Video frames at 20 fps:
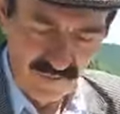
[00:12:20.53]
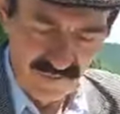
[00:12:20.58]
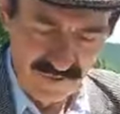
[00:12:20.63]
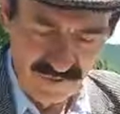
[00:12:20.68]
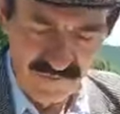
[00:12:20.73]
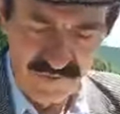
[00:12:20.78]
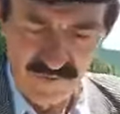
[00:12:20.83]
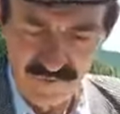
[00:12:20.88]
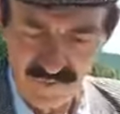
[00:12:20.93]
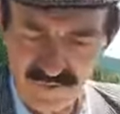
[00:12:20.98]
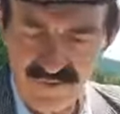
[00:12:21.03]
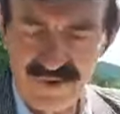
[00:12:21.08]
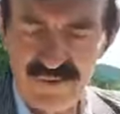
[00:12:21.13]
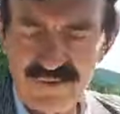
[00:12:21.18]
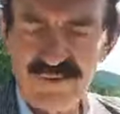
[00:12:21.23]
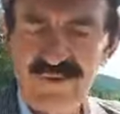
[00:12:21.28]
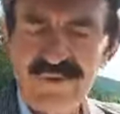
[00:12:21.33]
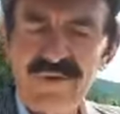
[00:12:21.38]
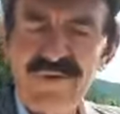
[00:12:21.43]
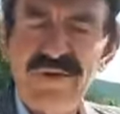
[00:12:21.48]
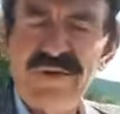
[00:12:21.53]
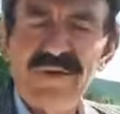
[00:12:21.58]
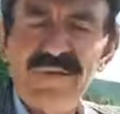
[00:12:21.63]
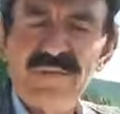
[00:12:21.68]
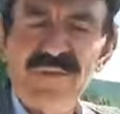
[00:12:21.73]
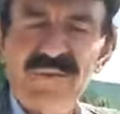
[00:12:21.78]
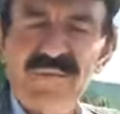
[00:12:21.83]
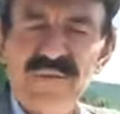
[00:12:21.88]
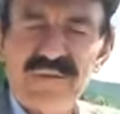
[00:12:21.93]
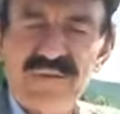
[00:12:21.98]
babam müdamının
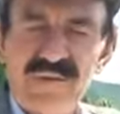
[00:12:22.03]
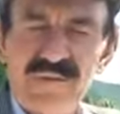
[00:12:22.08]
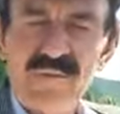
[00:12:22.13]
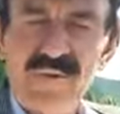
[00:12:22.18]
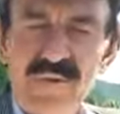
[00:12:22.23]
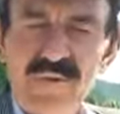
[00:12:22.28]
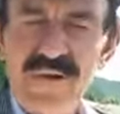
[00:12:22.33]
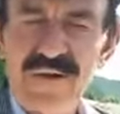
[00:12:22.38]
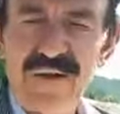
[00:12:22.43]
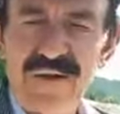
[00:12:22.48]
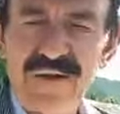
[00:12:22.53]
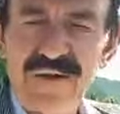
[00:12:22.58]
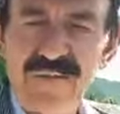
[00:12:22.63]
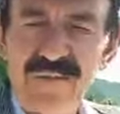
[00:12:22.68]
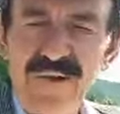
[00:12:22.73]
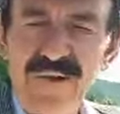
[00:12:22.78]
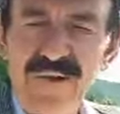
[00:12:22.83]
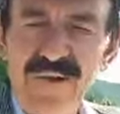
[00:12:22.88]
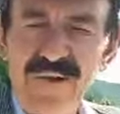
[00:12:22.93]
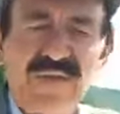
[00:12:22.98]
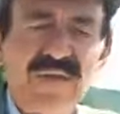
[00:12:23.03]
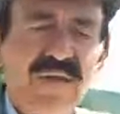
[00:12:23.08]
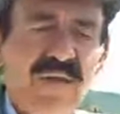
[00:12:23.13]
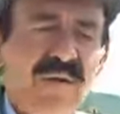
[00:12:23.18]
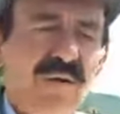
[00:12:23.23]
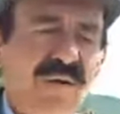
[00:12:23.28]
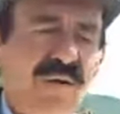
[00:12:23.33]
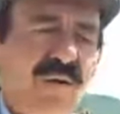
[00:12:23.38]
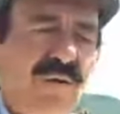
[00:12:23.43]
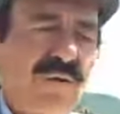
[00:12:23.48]
babası Molla Kahraman. Eyvallah.